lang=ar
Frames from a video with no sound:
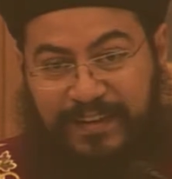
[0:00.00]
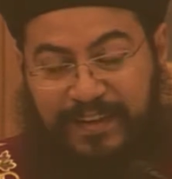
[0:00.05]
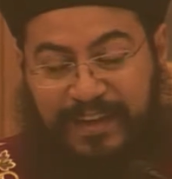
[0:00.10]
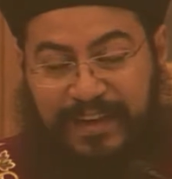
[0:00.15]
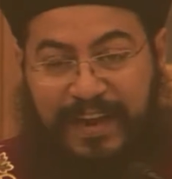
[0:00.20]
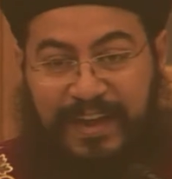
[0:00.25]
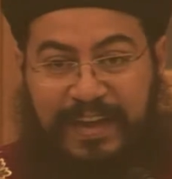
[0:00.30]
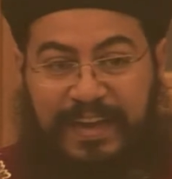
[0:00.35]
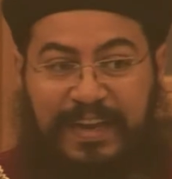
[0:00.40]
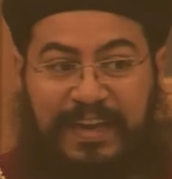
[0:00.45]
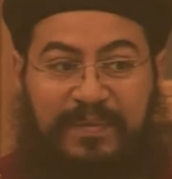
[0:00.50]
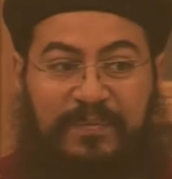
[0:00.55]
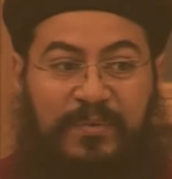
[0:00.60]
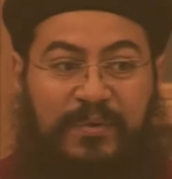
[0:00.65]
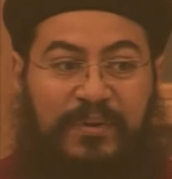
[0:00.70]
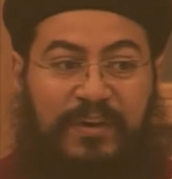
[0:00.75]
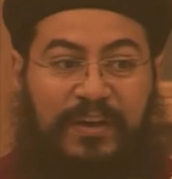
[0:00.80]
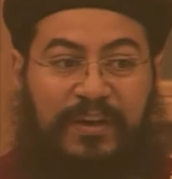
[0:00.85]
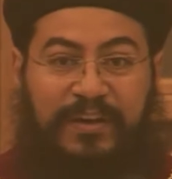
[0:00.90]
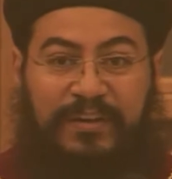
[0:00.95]
أنا هكلمكم
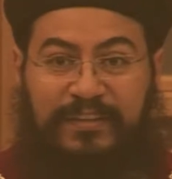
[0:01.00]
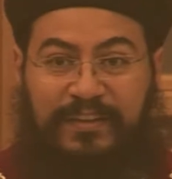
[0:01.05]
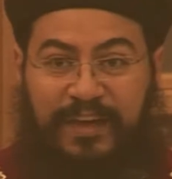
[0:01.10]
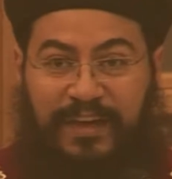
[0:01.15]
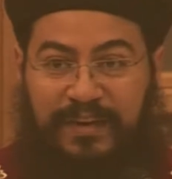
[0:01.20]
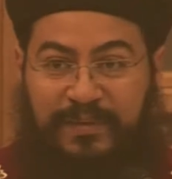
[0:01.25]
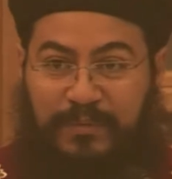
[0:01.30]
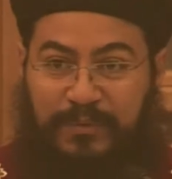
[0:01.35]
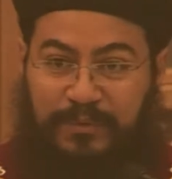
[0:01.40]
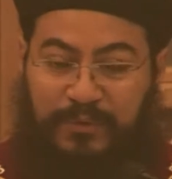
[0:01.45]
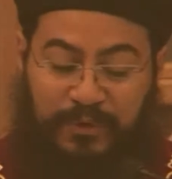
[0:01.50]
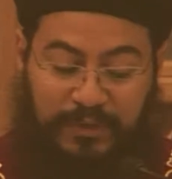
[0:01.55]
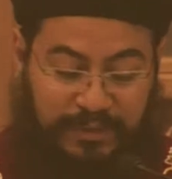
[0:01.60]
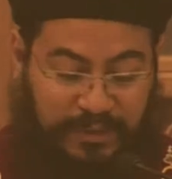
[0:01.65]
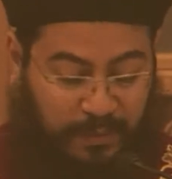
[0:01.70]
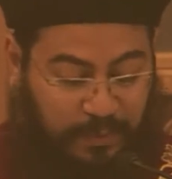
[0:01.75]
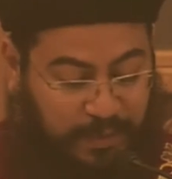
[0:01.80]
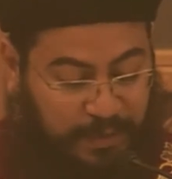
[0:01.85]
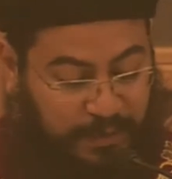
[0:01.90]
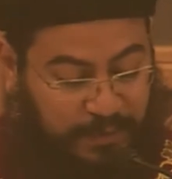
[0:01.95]
النهاردة على موضوع
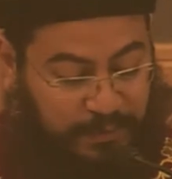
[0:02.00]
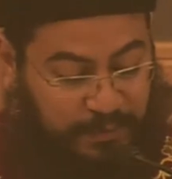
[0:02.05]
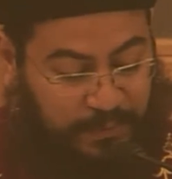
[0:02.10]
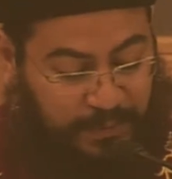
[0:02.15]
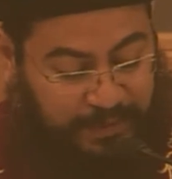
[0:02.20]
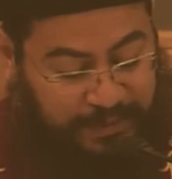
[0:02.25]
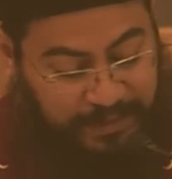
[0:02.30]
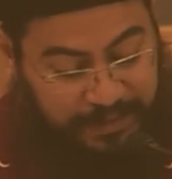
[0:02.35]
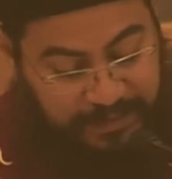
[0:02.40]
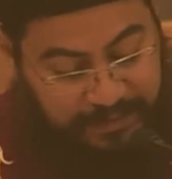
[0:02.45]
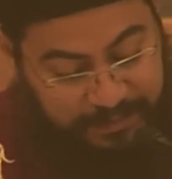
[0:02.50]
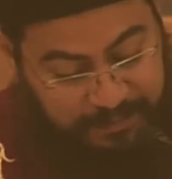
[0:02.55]
طويل الروح ده